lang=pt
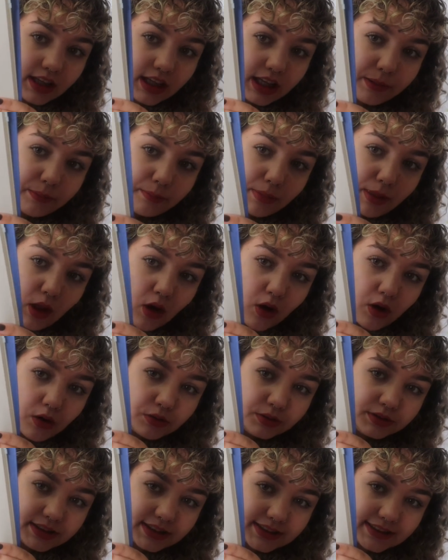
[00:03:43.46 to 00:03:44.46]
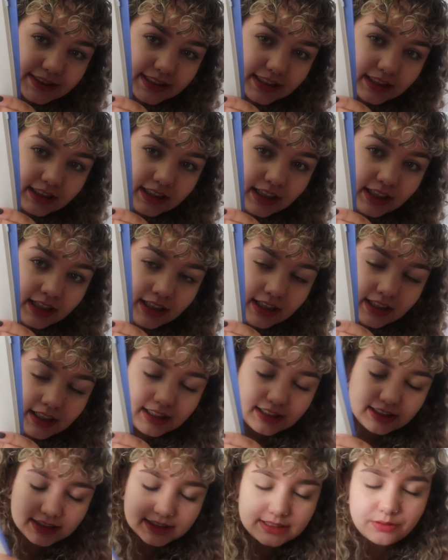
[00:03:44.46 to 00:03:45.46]
em blocos assim
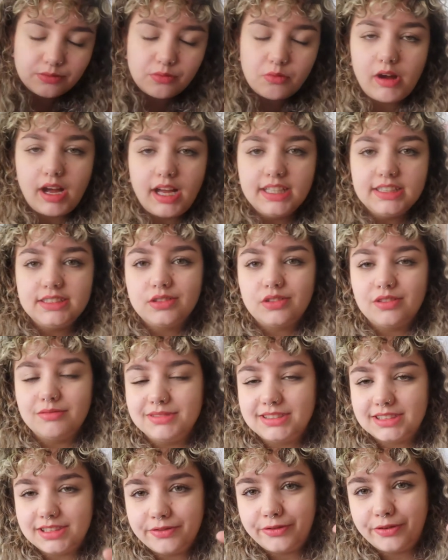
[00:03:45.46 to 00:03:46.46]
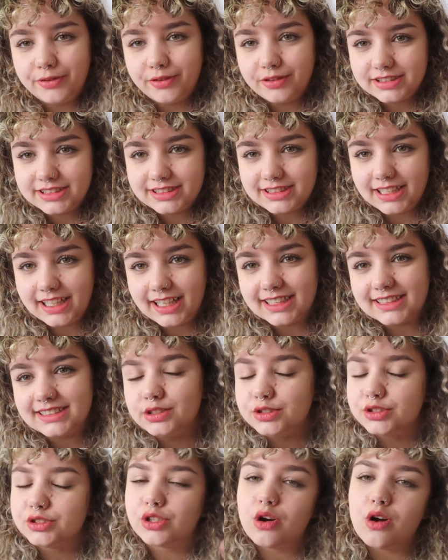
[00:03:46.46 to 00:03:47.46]
que são quase como se fossem as
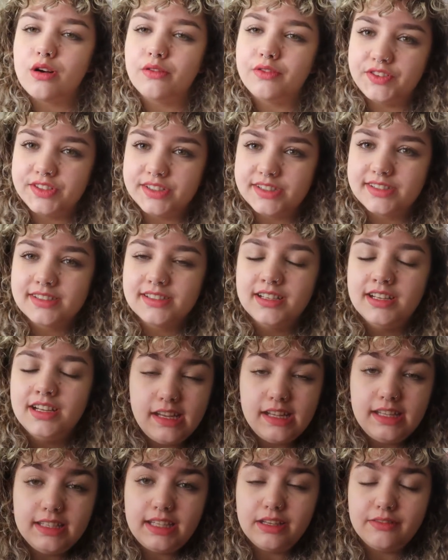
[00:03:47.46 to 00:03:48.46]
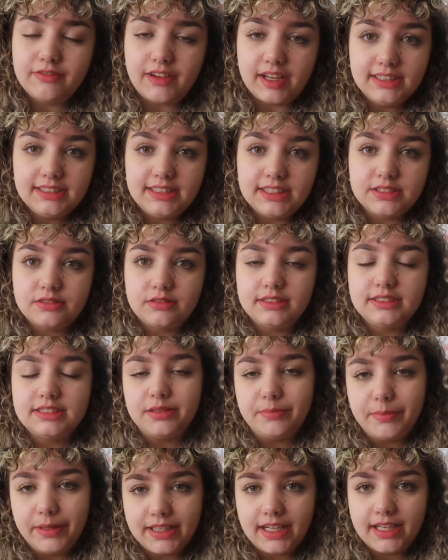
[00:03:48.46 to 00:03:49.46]
estrofes. E ele tem várias questões
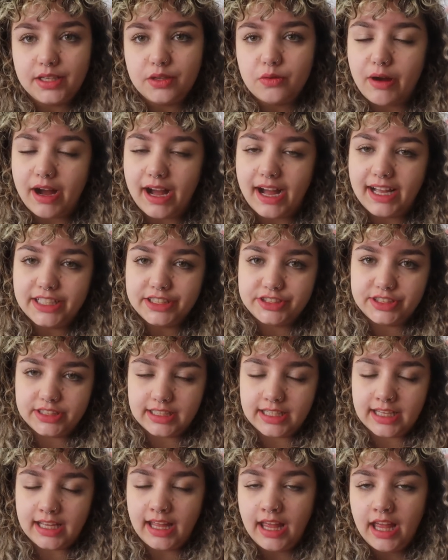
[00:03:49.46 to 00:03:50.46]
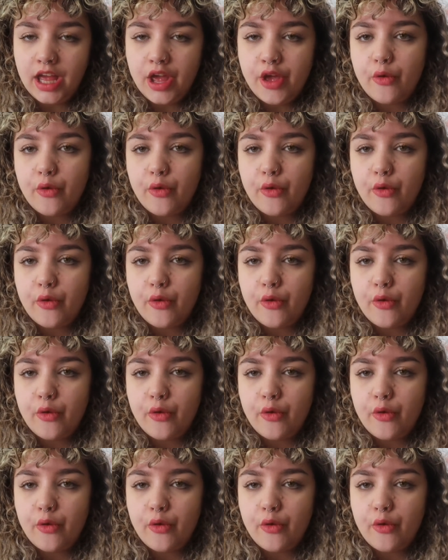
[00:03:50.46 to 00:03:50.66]
também na linguagem, né?